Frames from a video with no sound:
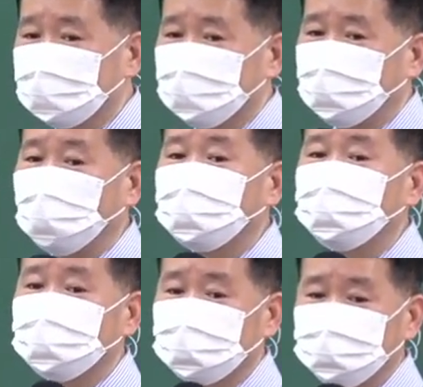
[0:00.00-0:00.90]
방,
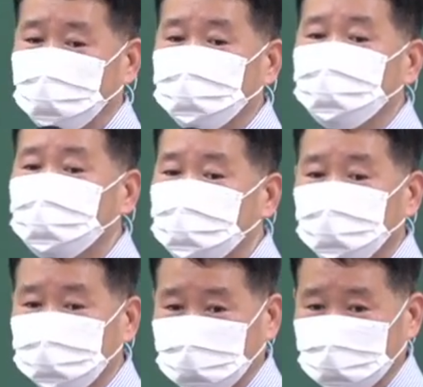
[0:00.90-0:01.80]
어, 반문을
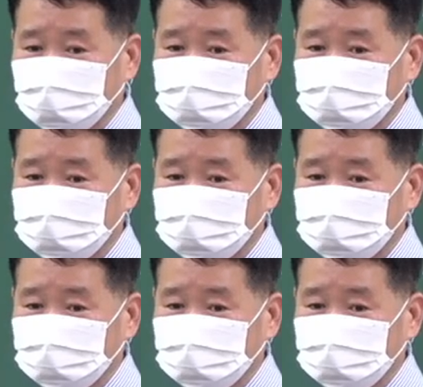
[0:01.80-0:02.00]
못 해요.